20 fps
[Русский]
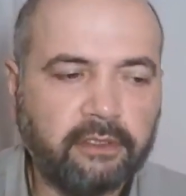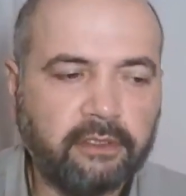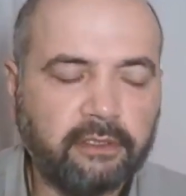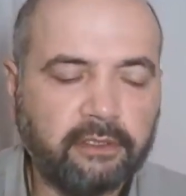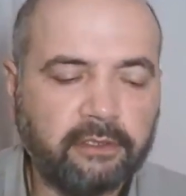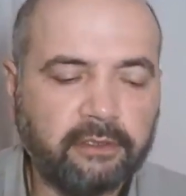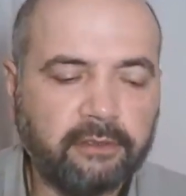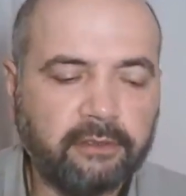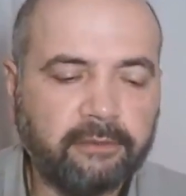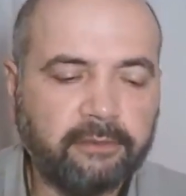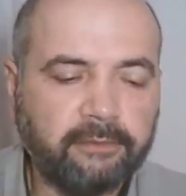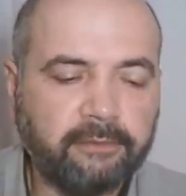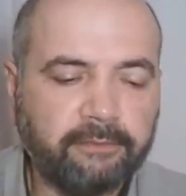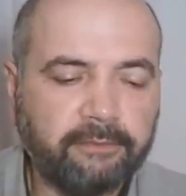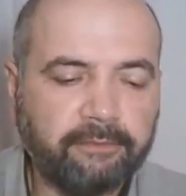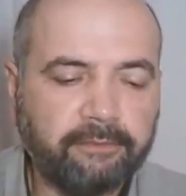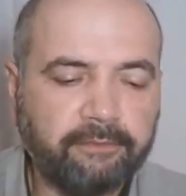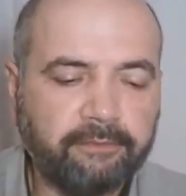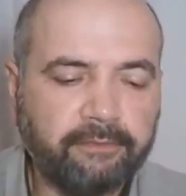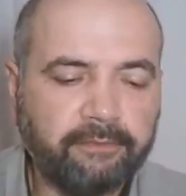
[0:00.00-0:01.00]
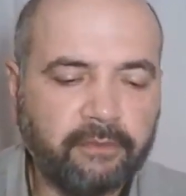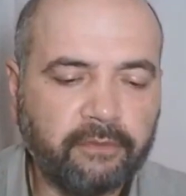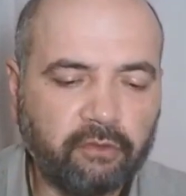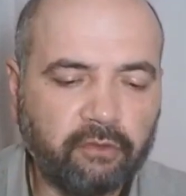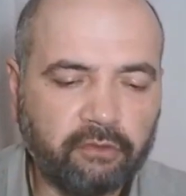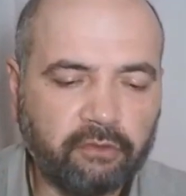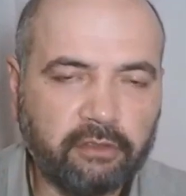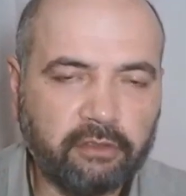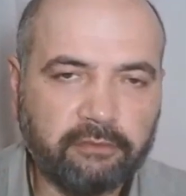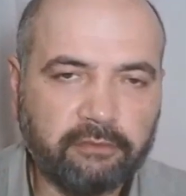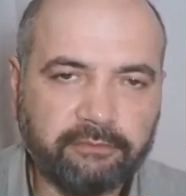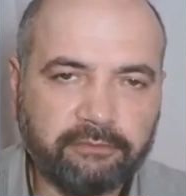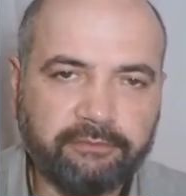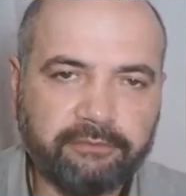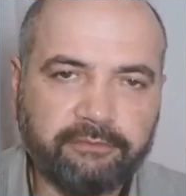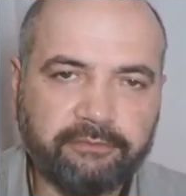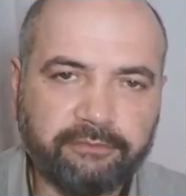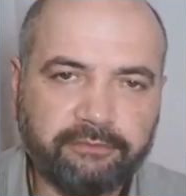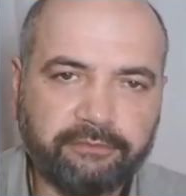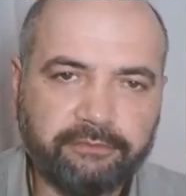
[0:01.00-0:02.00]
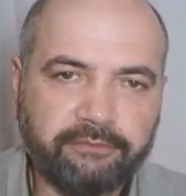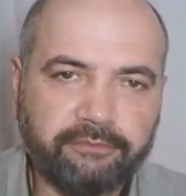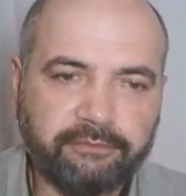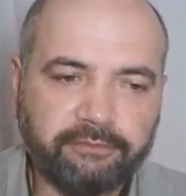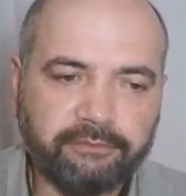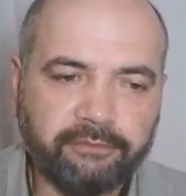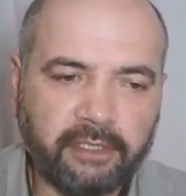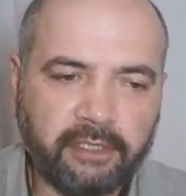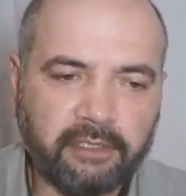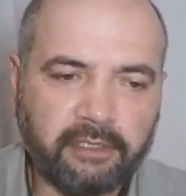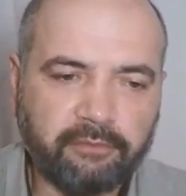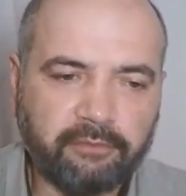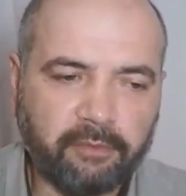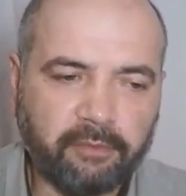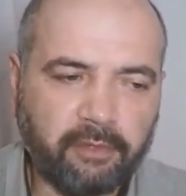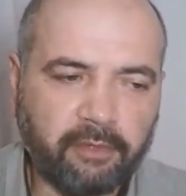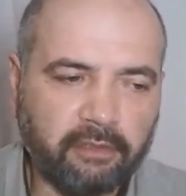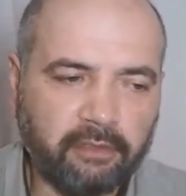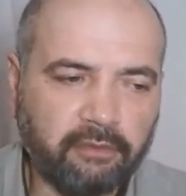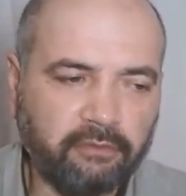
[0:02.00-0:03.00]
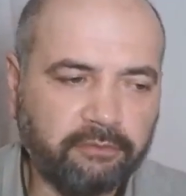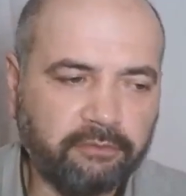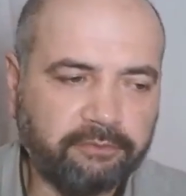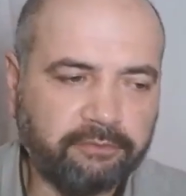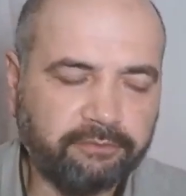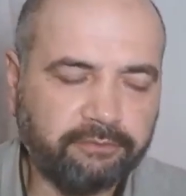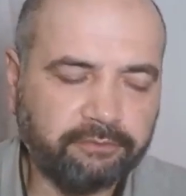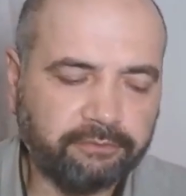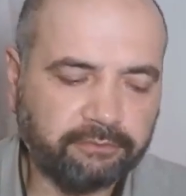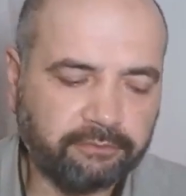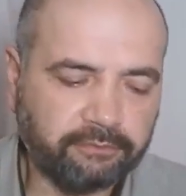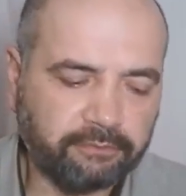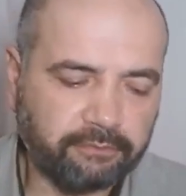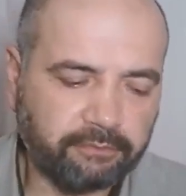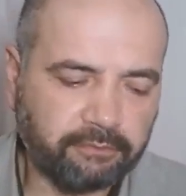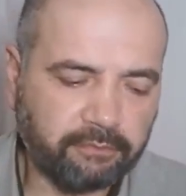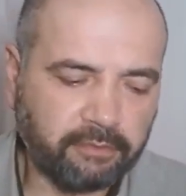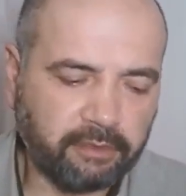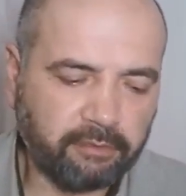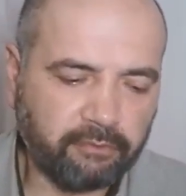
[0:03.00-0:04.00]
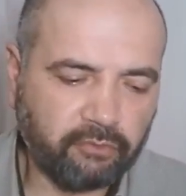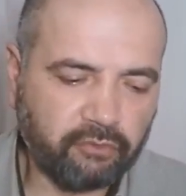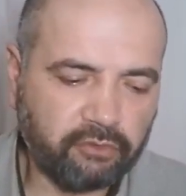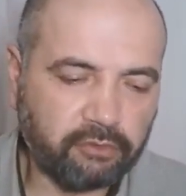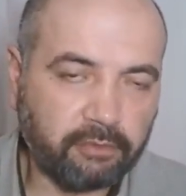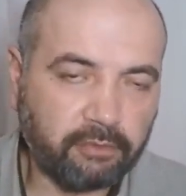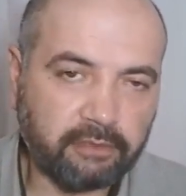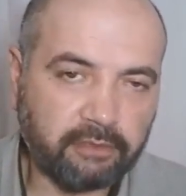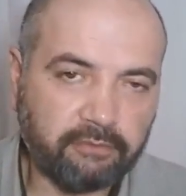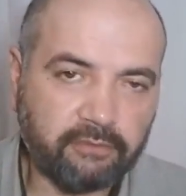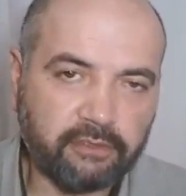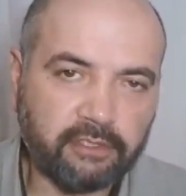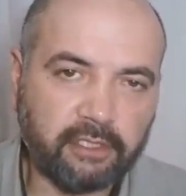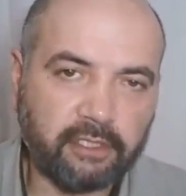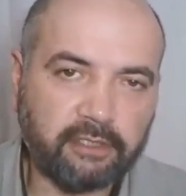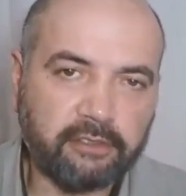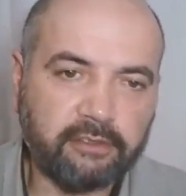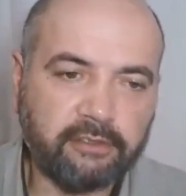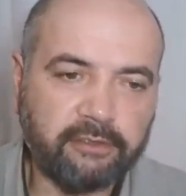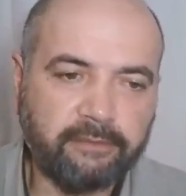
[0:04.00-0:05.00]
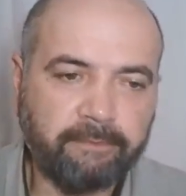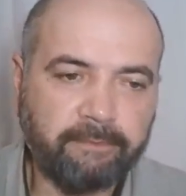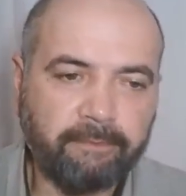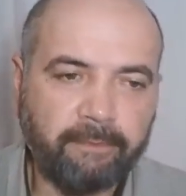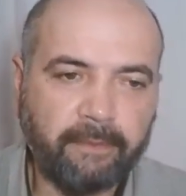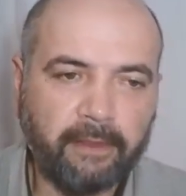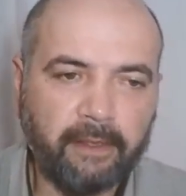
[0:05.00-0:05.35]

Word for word: эм, но мало-помалу мы будем отвечать.